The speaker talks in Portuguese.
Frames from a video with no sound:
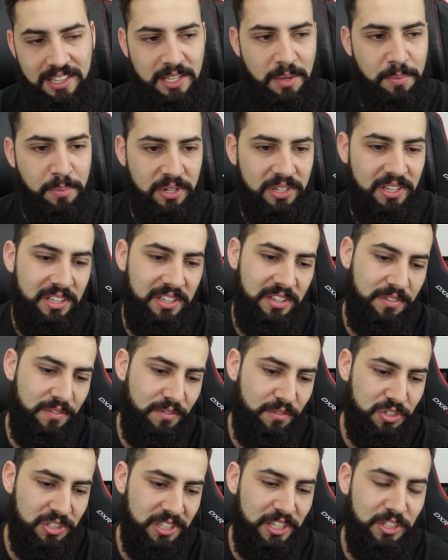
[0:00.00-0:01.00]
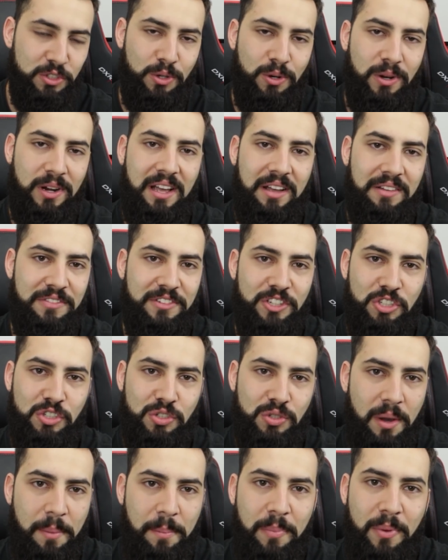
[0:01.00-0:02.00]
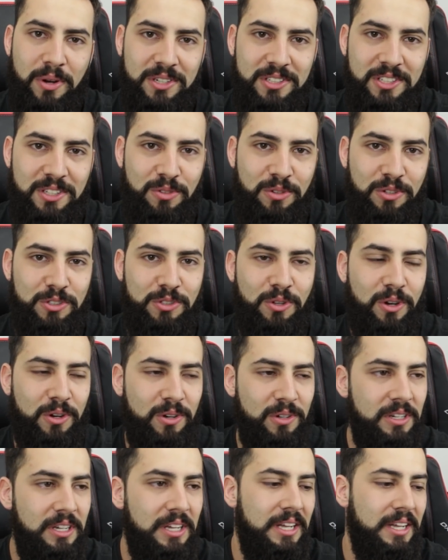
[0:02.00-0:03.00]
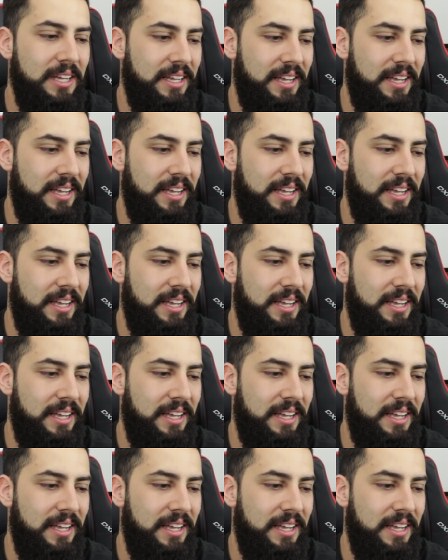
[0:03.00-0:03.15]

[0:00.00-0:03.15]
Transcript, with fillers: até porque você entrou lá, fechou a porta do octógono,